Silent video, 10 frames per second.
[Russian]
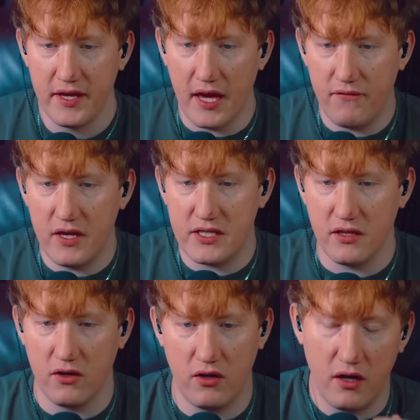Я
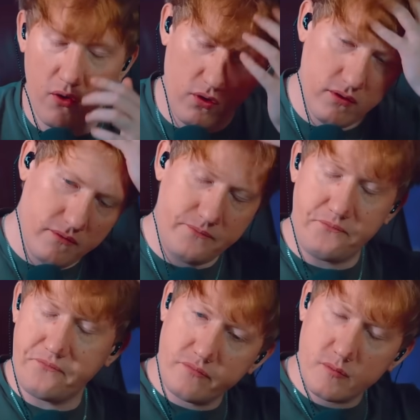видел, э, он
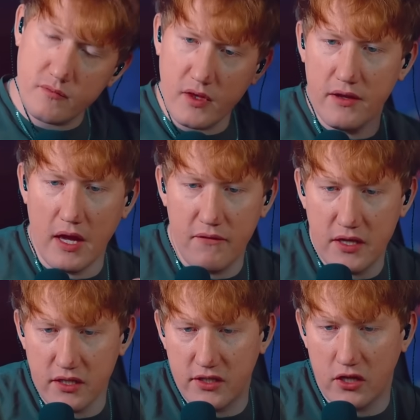я
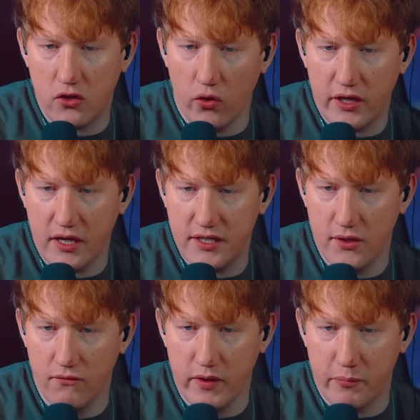видел тиктоки,
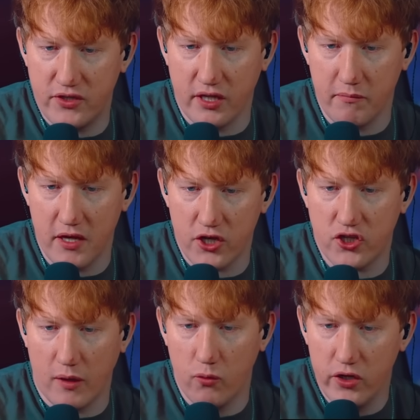где он выпустил
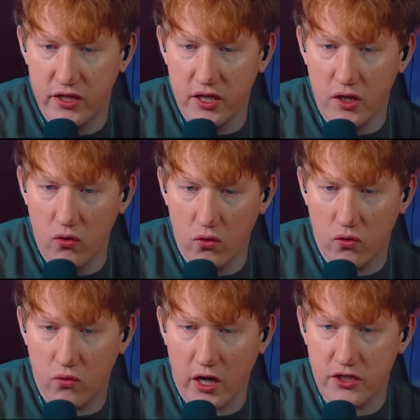мерч, там у Лиды
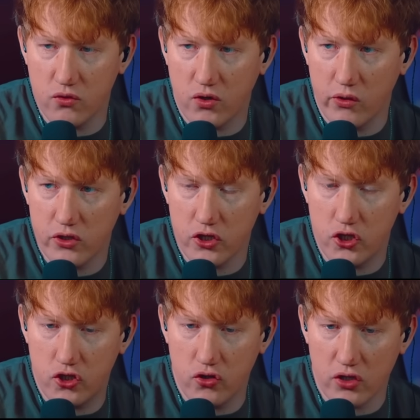украден, у кого-то
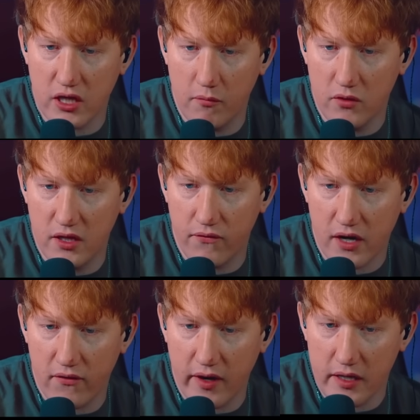еще там
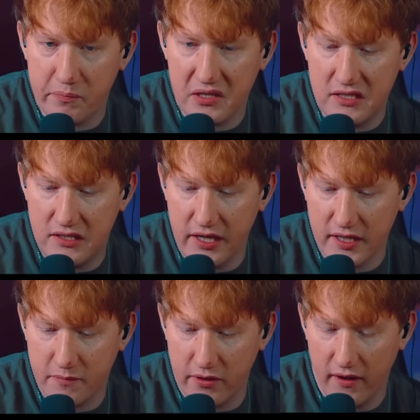наворовал,
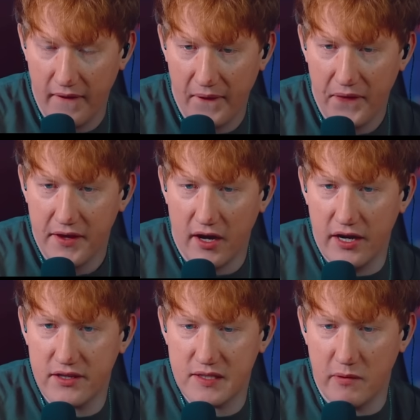пиздец, блядь. А
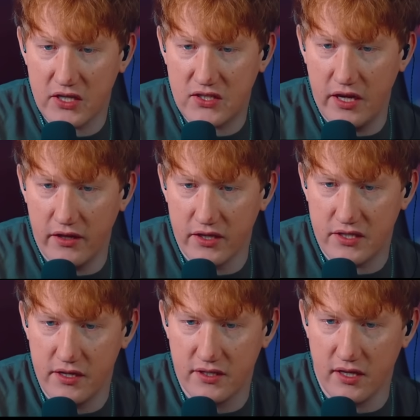это с Марсельна
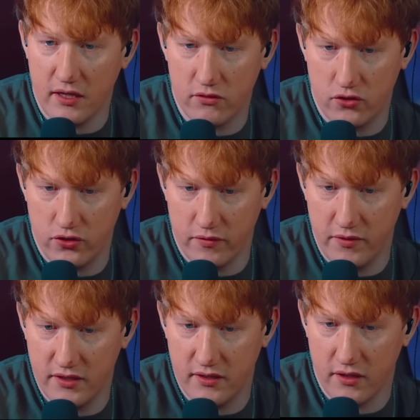слезал, ты еще
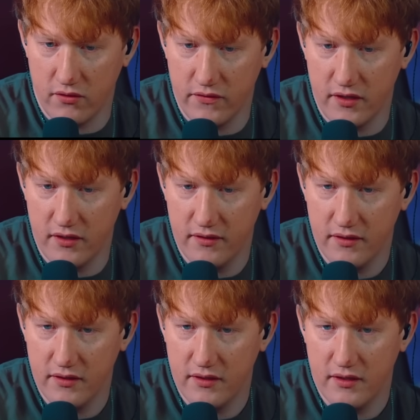блядь, здоровый? А, а внутрь нет?
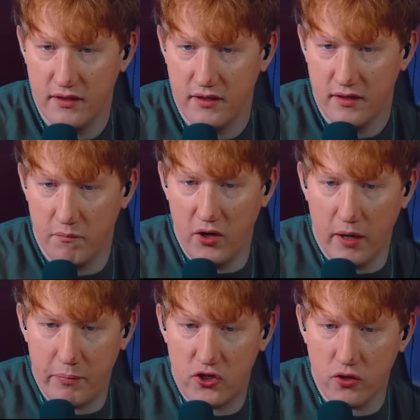положит что-то... Типа.
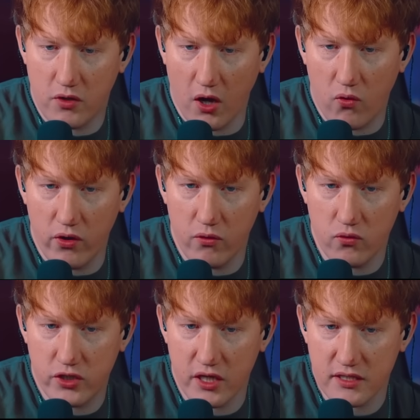Бля, причем какое
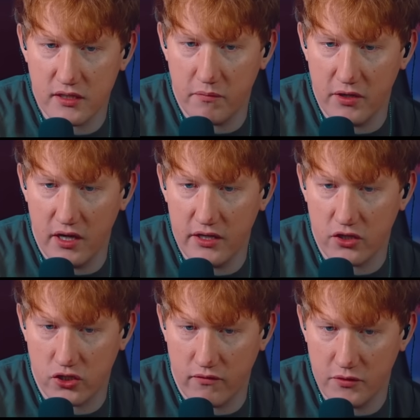ужасное, бля,
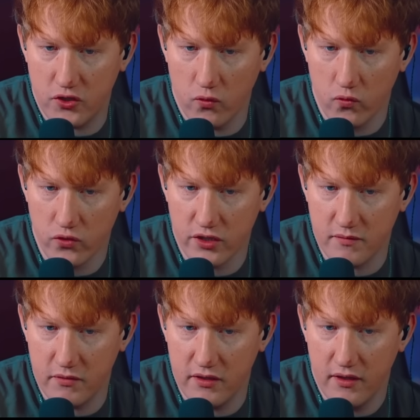это же вообще
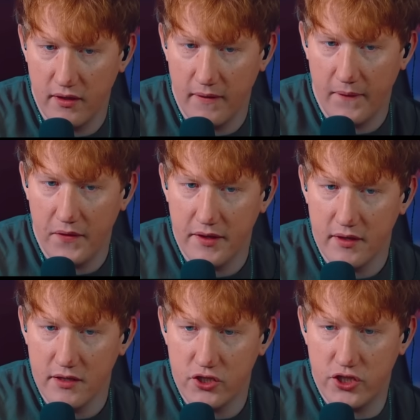ужас, блядь.
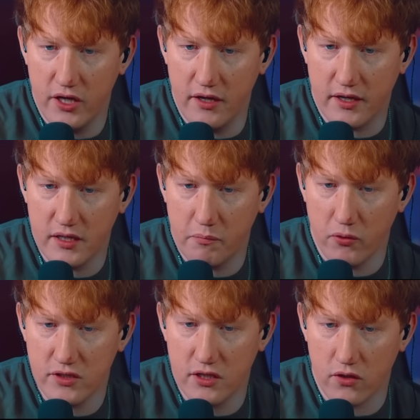Чилик, это
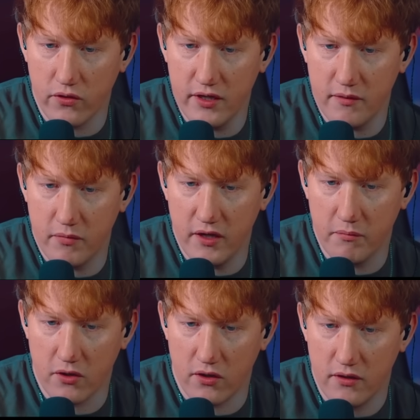пост-ирония, блядь,
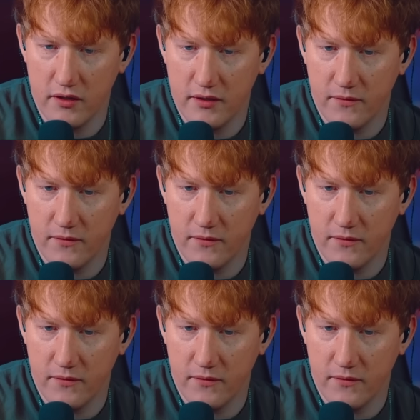бро?